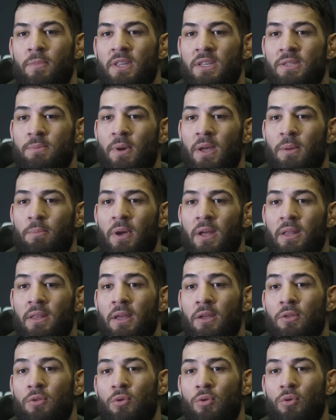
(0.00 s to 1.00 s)
des sparring
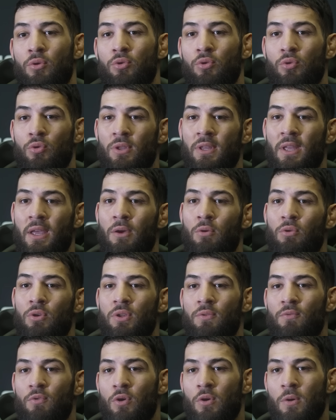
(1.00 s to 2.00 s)
partners de, de, très haut
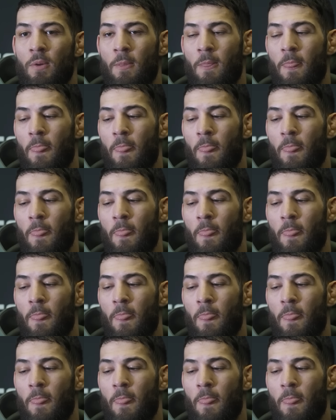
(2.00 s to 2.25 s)
niveau.